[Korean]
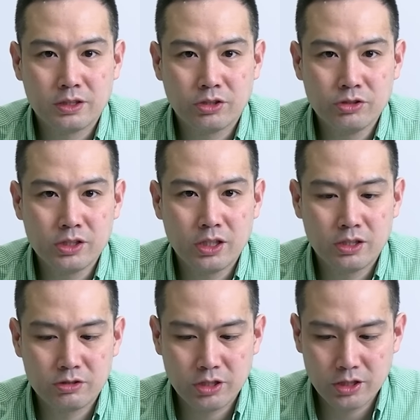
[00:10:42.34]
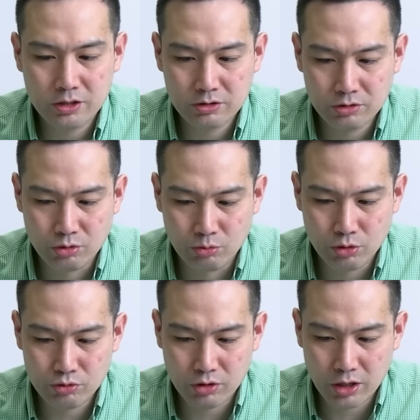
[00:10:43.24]
현재 최근
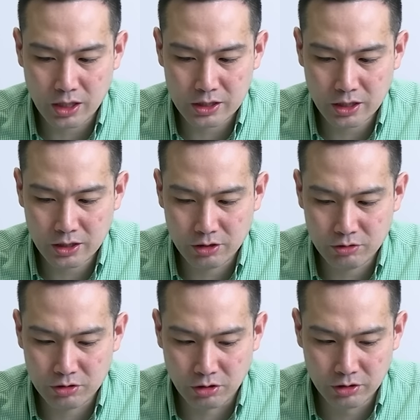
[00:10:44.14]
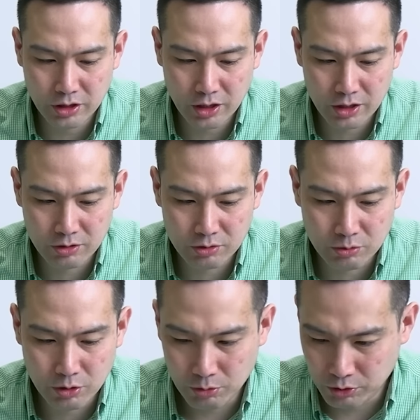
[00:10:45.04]
종목 중에 가장 핫해도 절대 이런
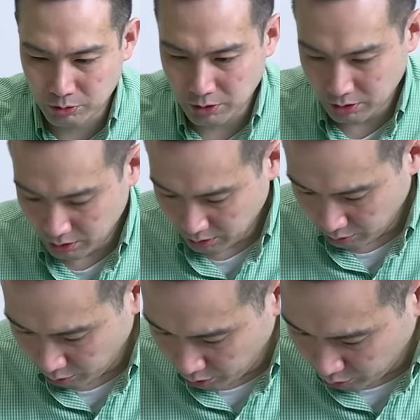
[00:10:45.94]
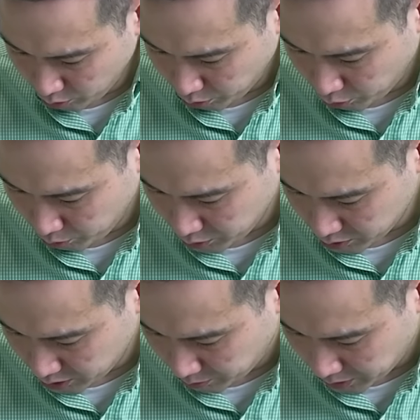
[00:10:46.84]
종목 보시면 외국인 보유
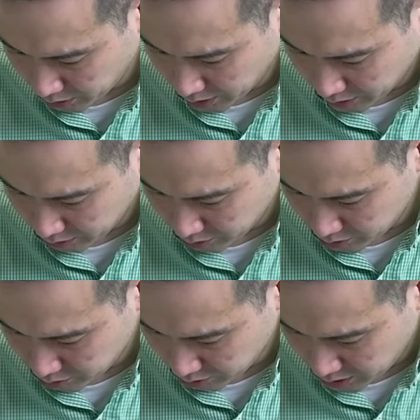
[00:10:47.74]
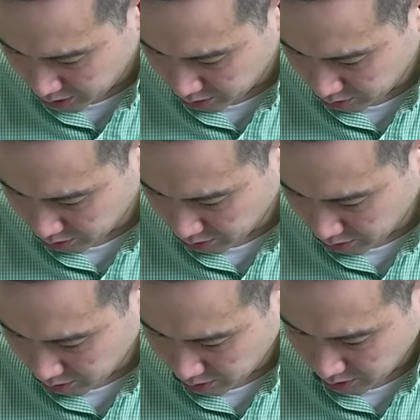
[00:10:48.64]
비좀 급격하게 떨어져서 기간
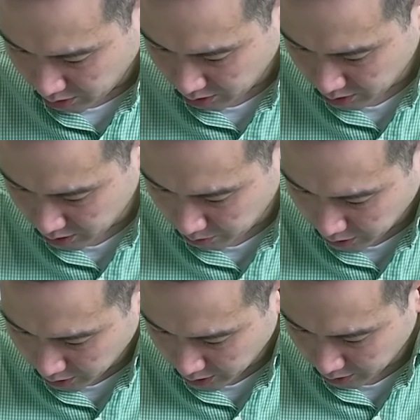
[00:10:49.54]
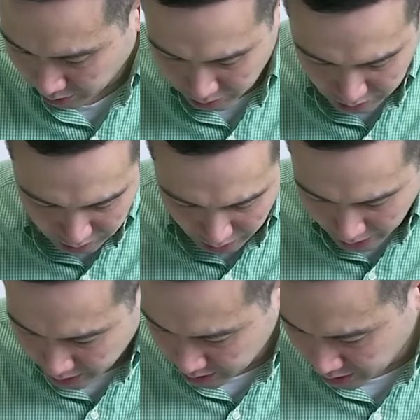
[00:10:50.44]
예, 급격하게 떨어지죠.
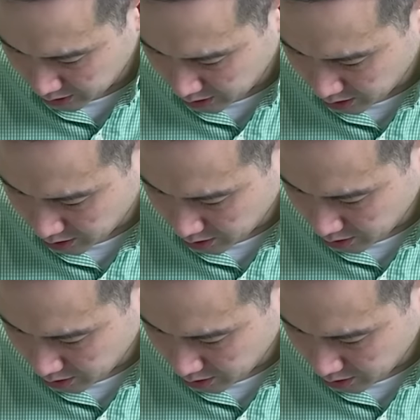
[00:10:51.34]
RSI에